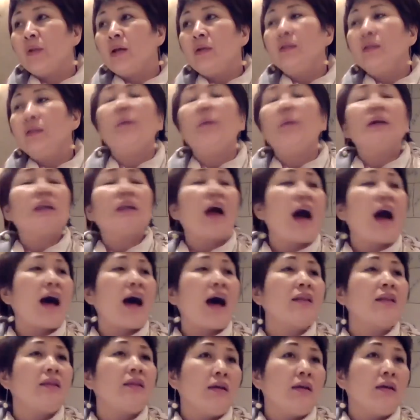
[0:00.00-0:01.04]
那么
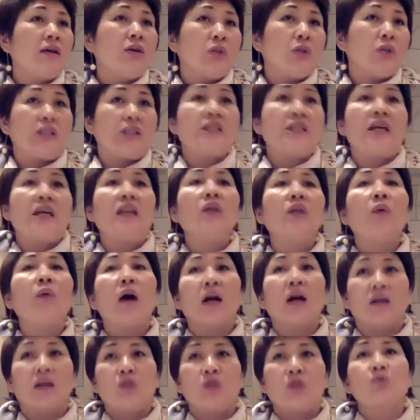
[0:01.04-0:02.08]
他以前的话，
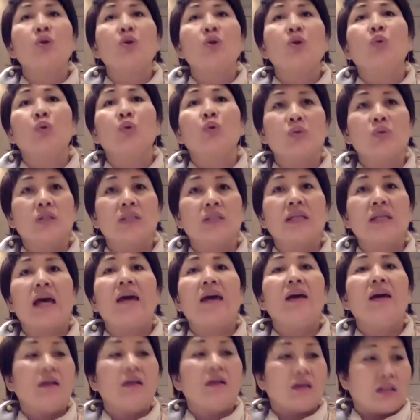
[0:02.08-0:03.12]
可能最多就是在
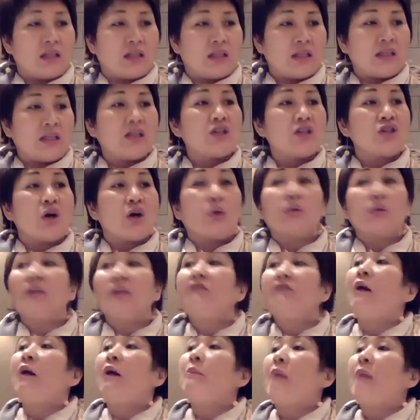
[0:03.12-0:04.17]
可能一个小地
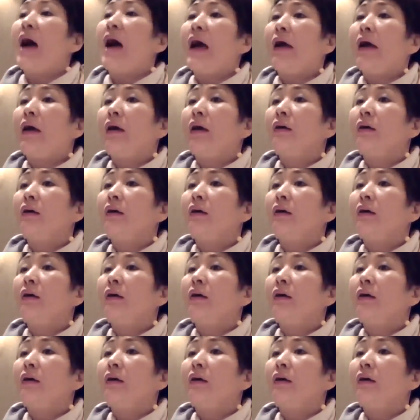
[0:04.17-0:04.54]
方卖。